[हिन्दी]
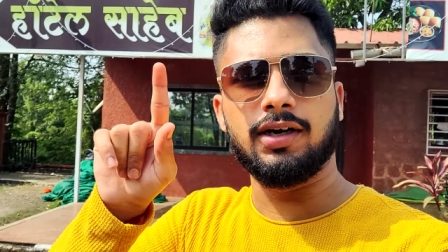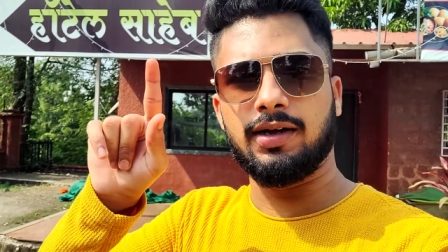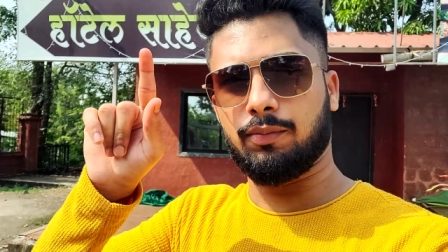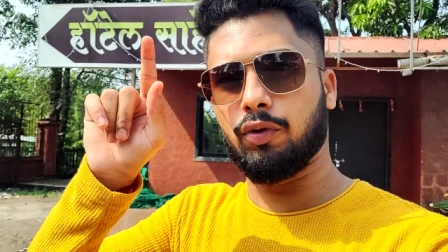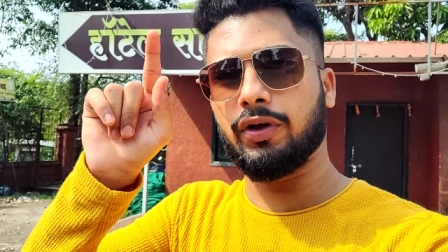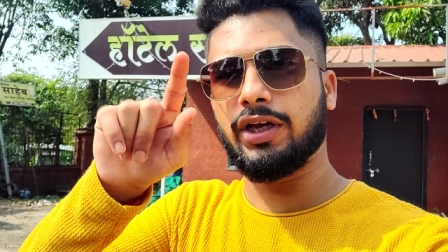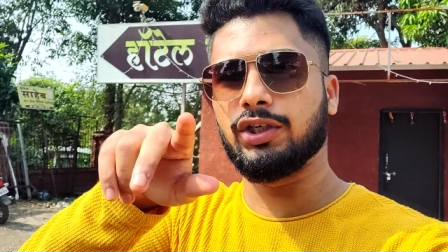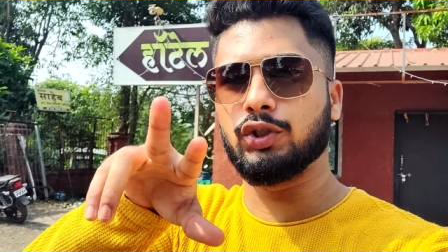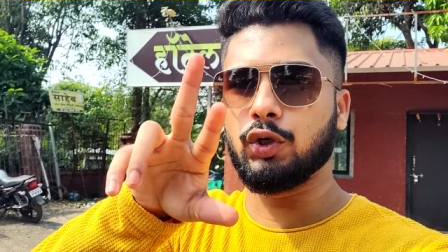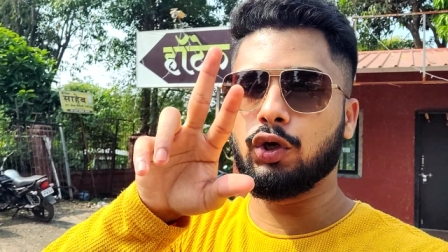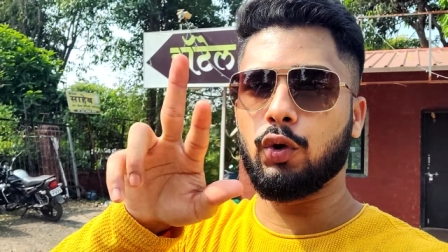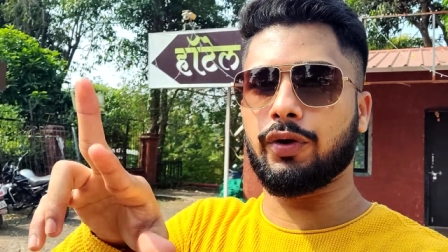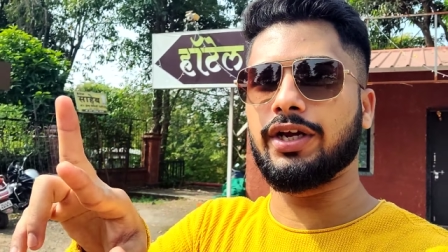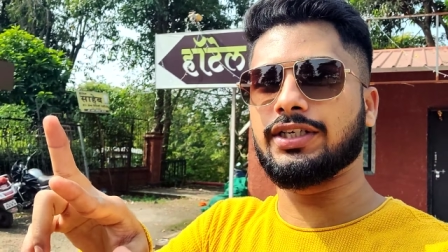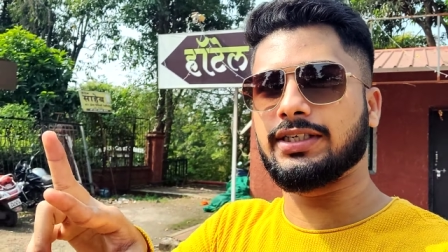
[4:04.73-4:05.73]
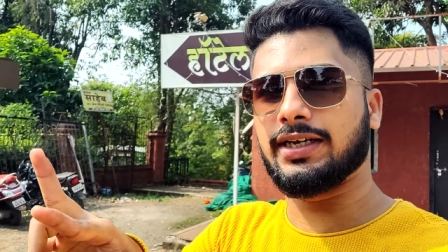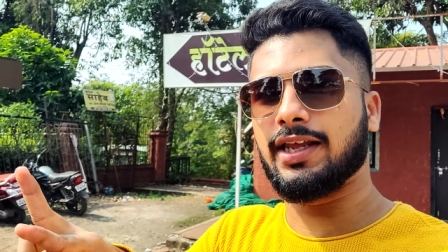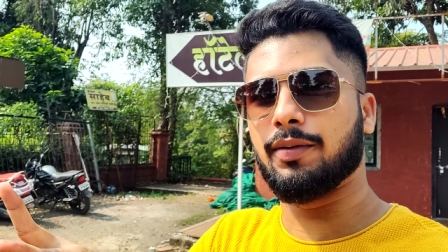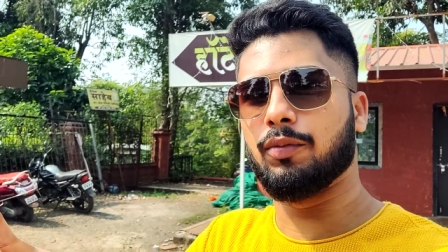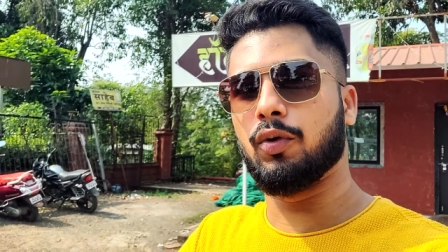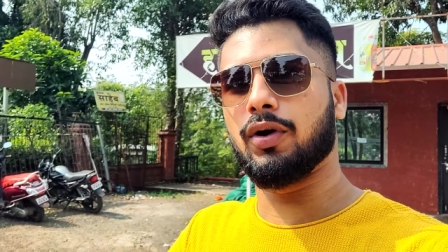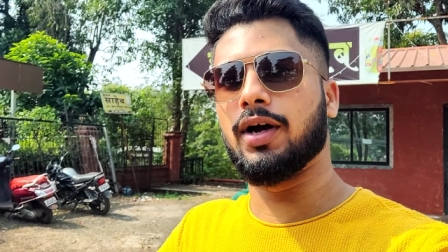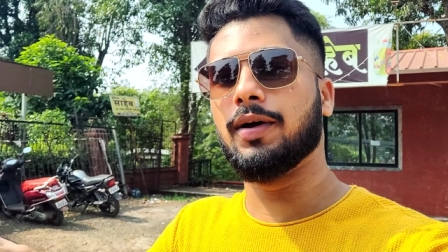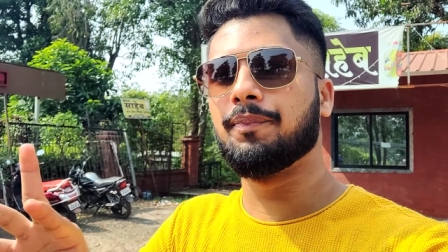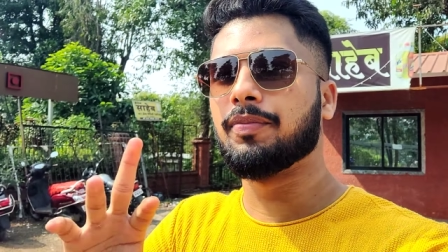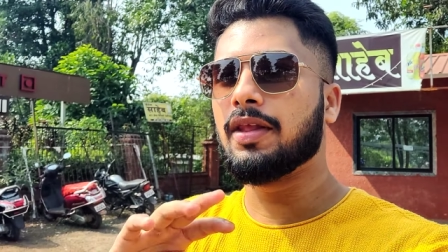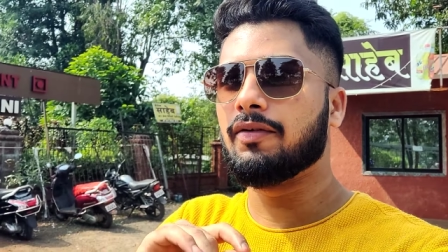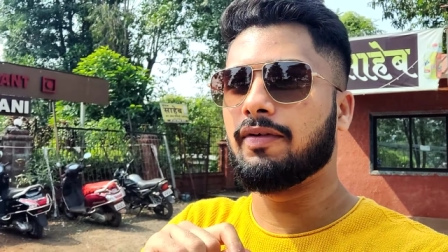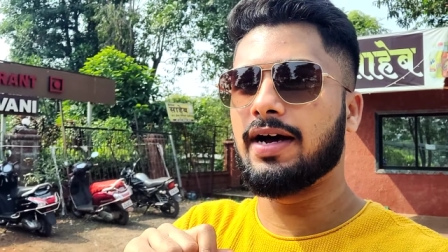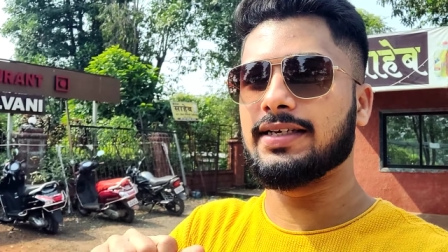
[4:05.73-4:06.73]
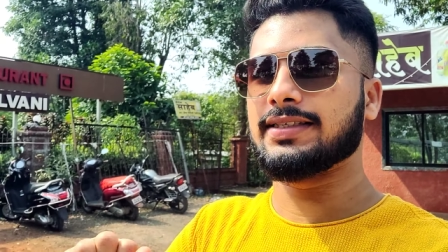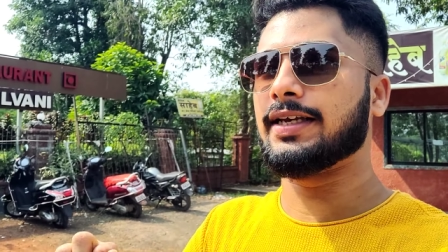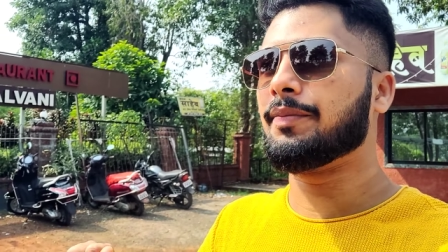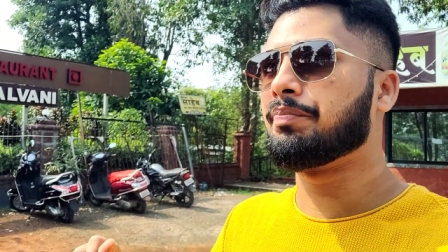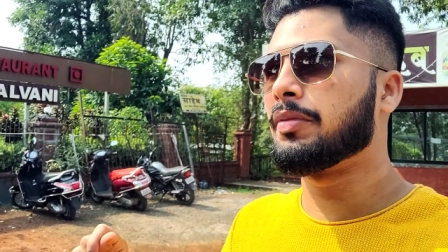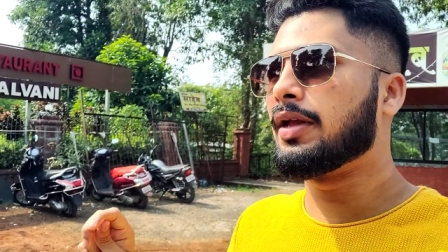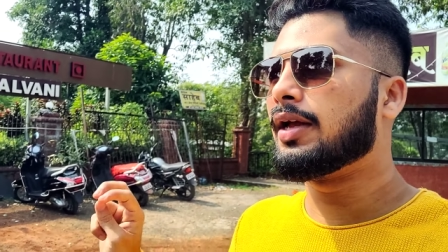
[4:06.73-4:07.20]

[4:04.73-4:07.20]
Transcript: हम लोग के जो लोकेशन है हम लोग का वहाँ से